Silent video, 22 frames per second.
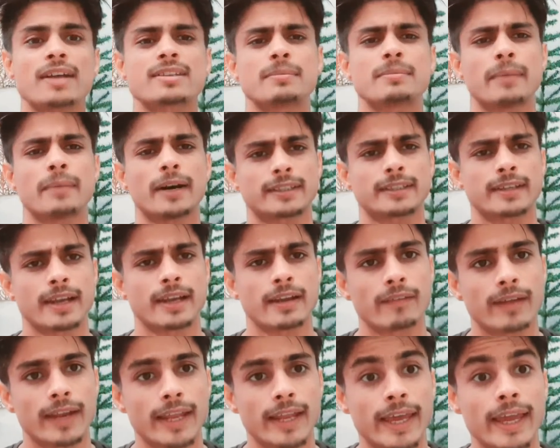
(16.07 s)
आज हम बात करने
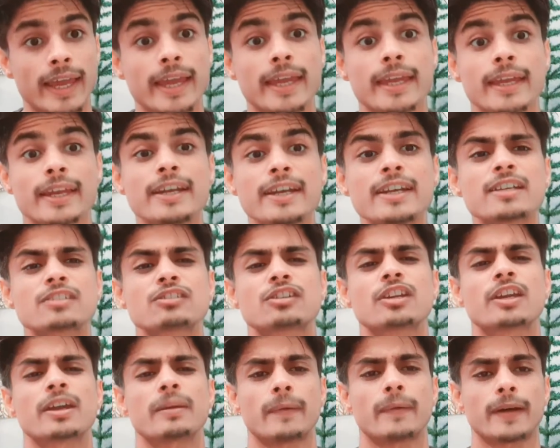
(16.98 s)
वाले हैं कि
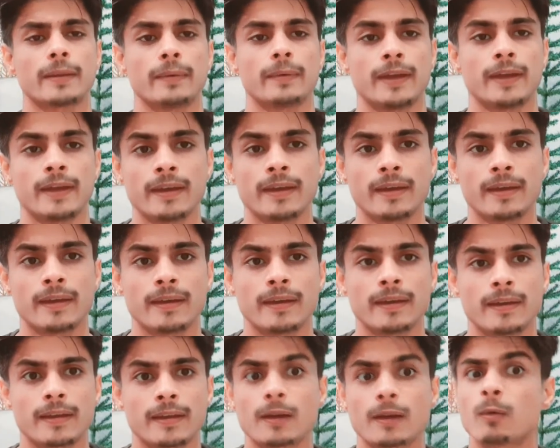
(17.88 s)
इंडस्ट्री के बारे में
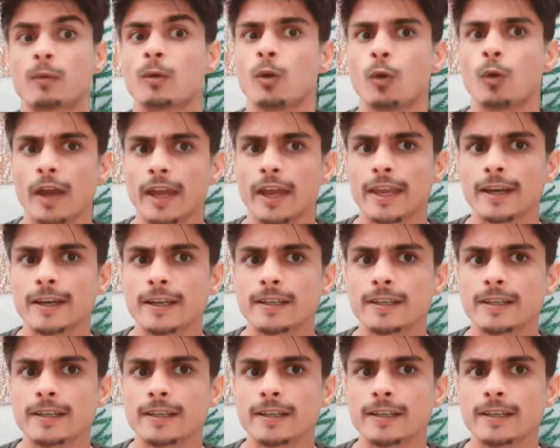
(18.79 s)
क्या वो लोहे की